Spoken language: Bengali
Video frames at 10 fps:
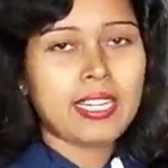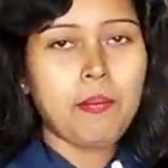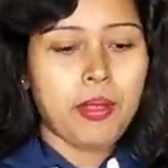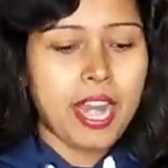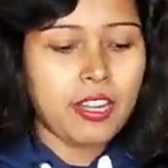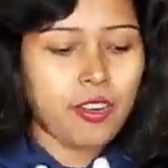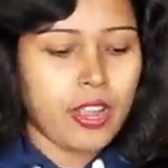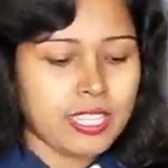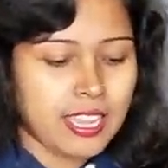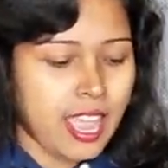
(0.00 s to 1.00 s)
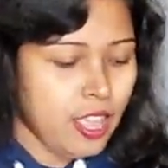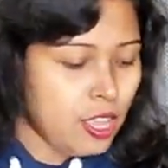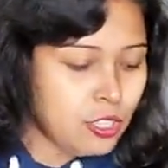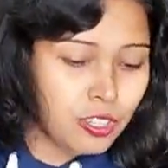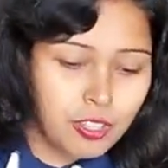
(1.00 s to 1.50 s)
একটা বেড রয়েছে
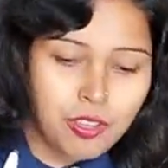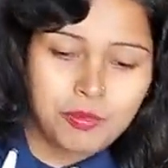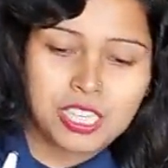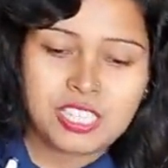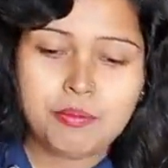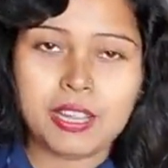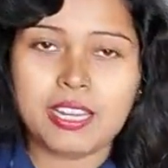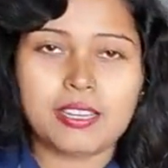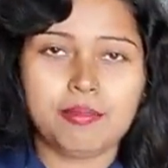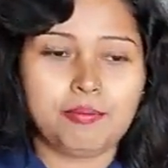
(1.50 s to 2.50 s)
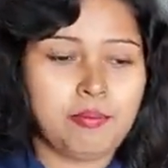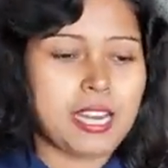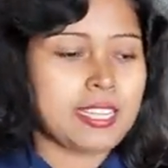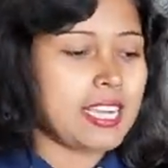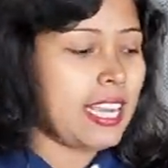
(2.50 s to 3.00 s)
যদিও মিষ্টি বেড
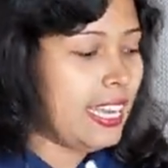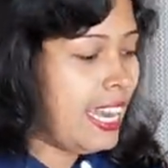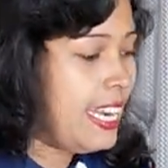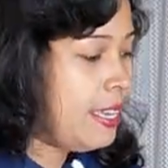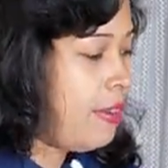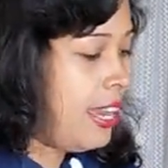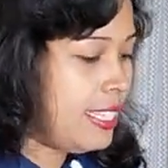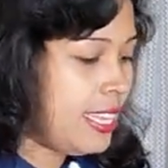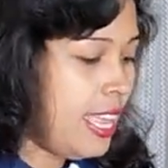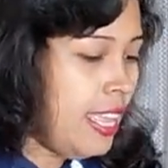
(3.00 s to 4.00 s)
বেডটাকে ঘেটে ফেলেছে